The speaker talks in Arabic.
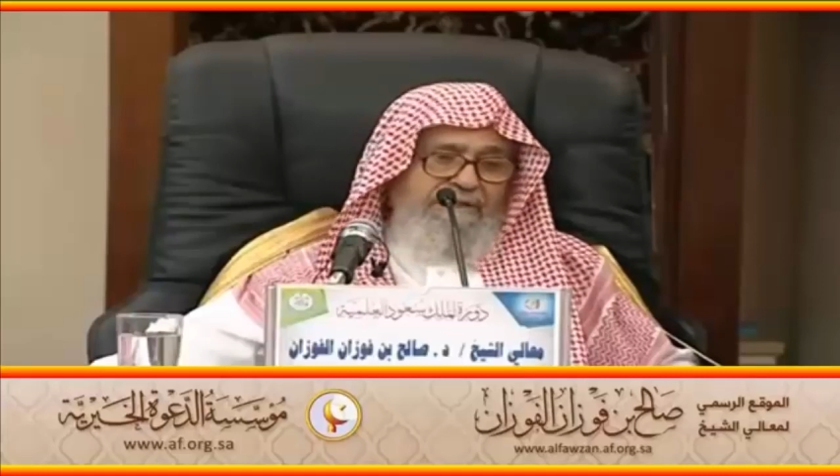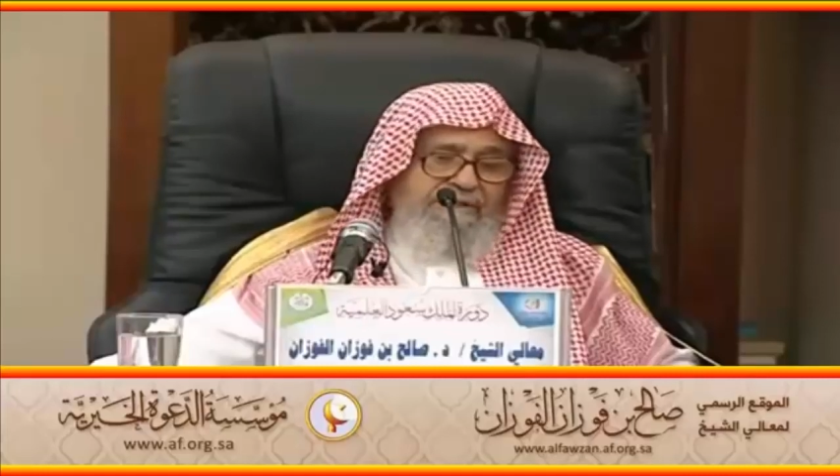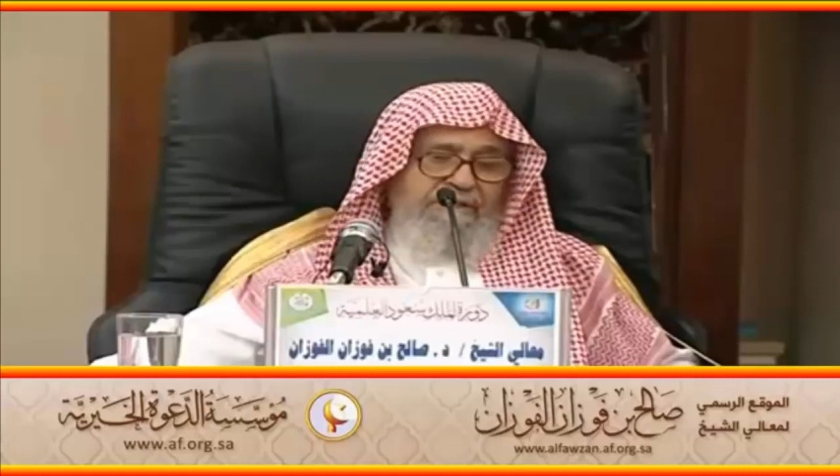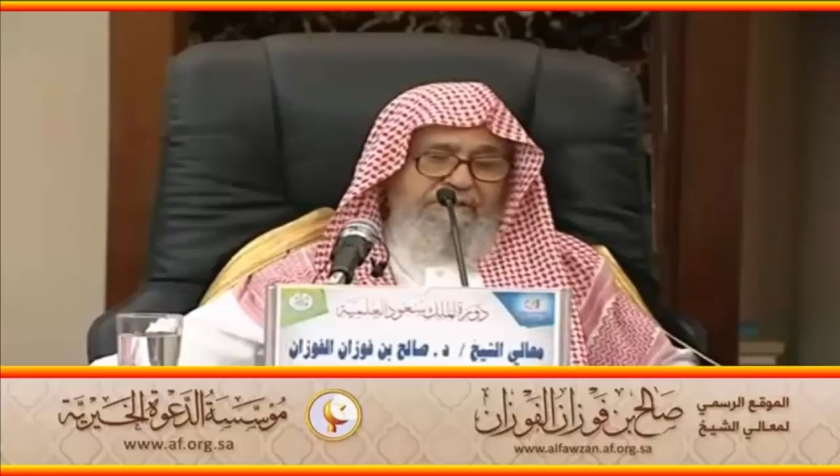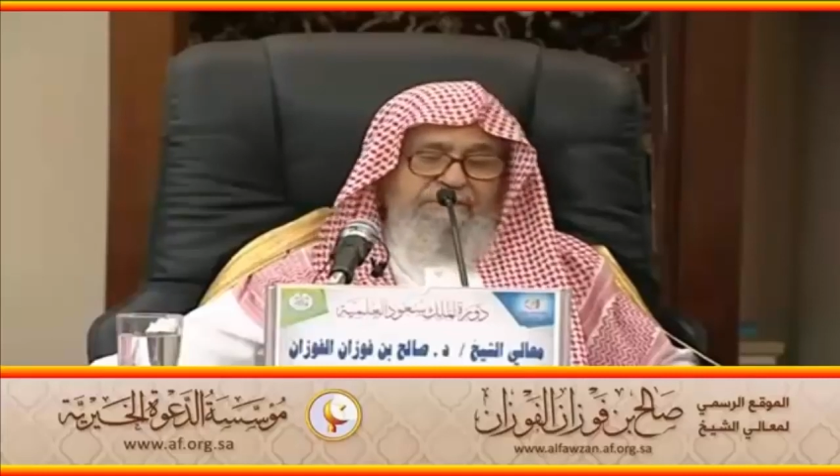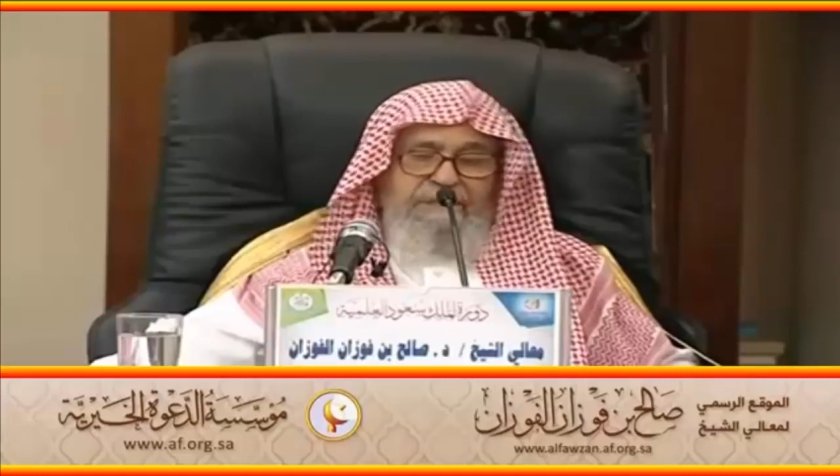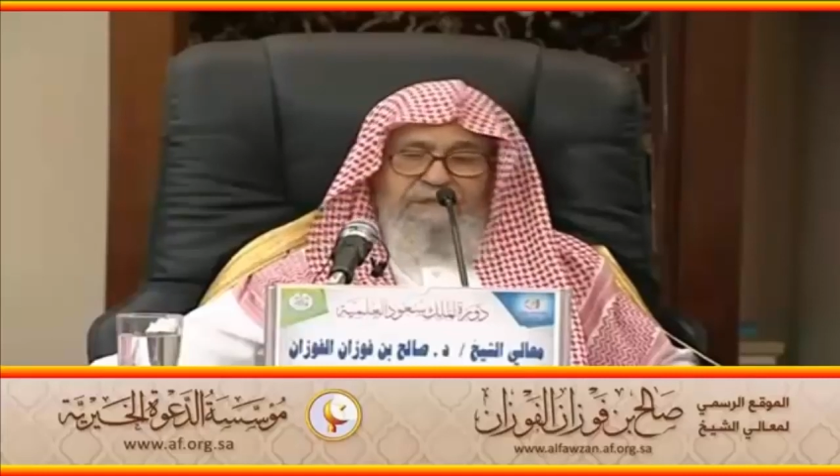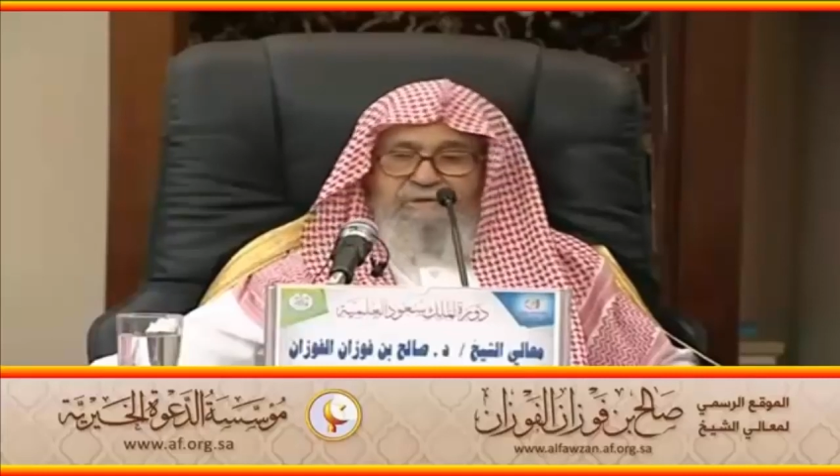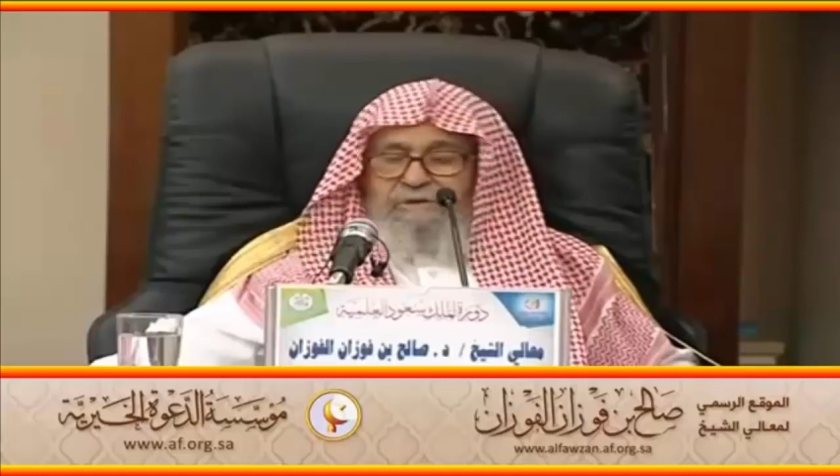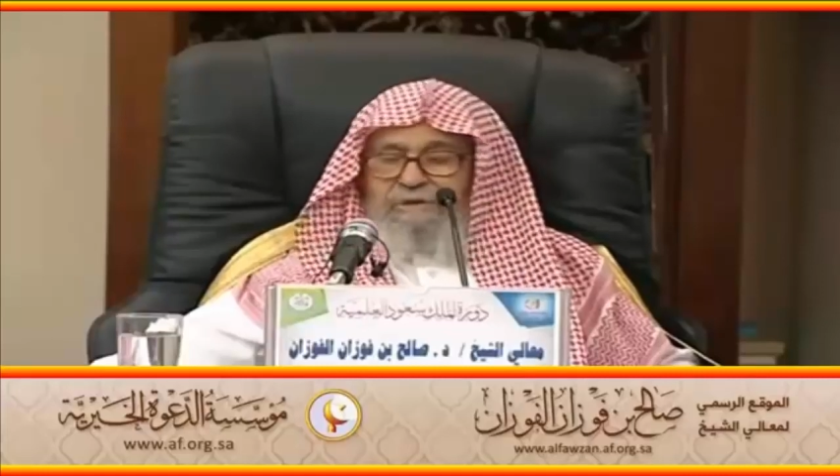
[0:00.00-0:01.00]
الأشرار
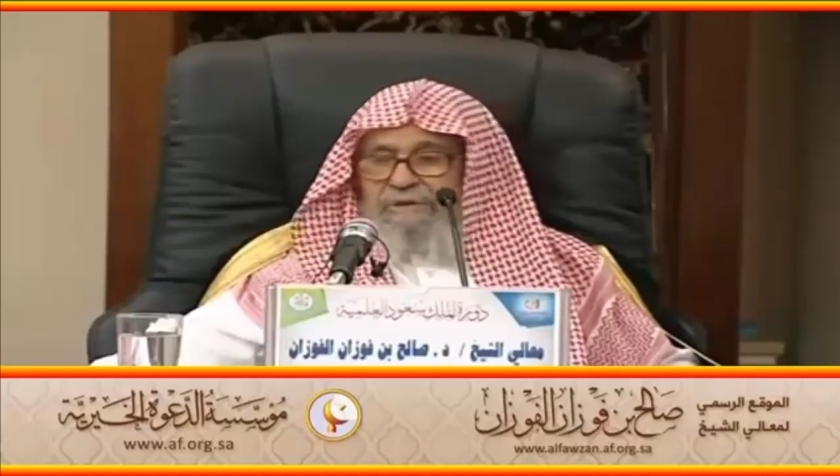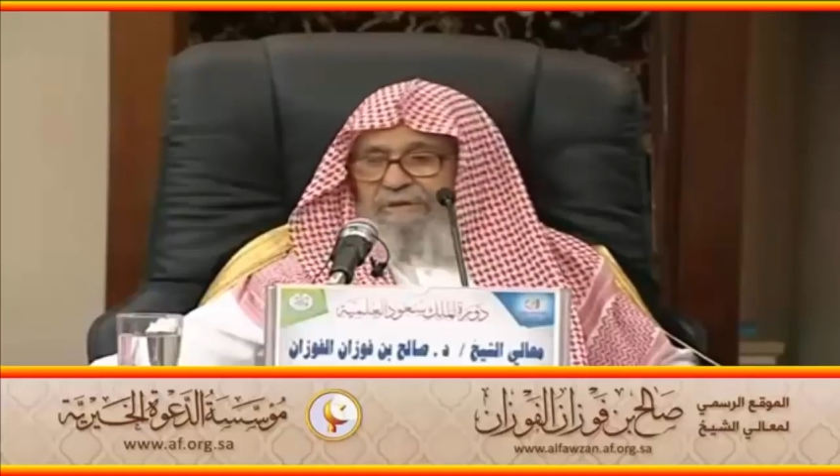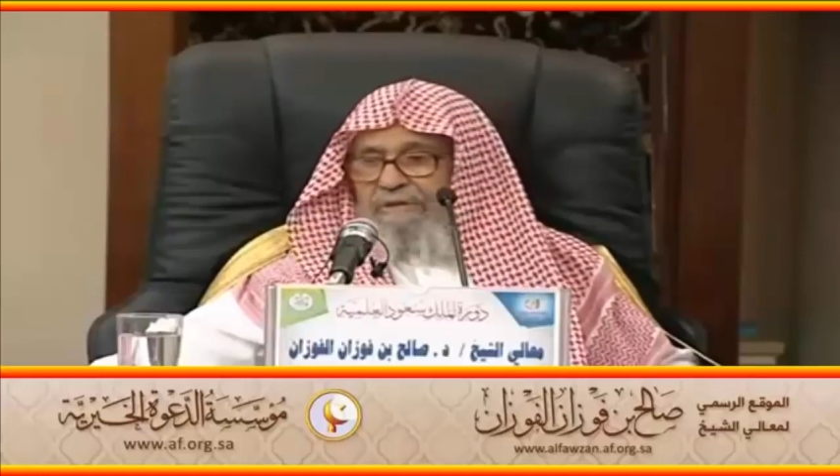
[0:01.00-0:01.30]
تأخذ